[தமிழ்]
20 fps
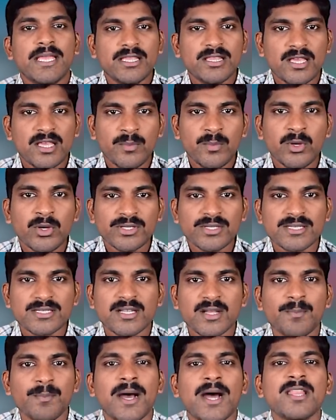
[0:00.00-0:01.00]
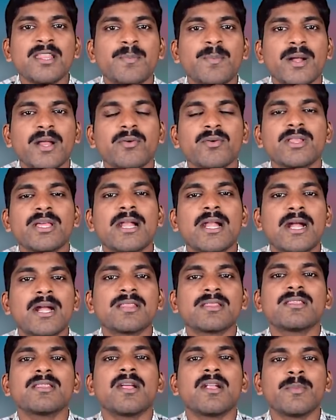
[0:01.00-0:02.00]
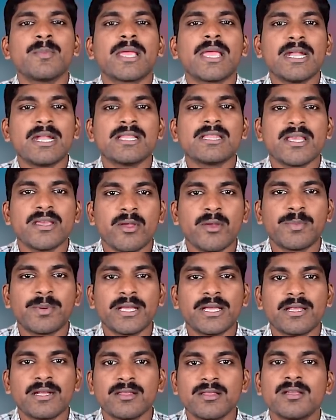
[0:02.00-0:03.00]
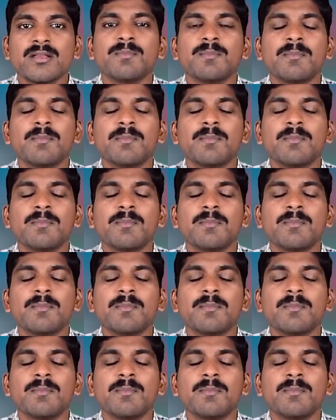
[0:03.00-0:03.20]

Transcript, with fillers: இந்த இம்யூன் சிஸ்டம் பாதிப்படைவதால் அடுத்ததாக நமக்கு என்ன தேவைப்படுகிறது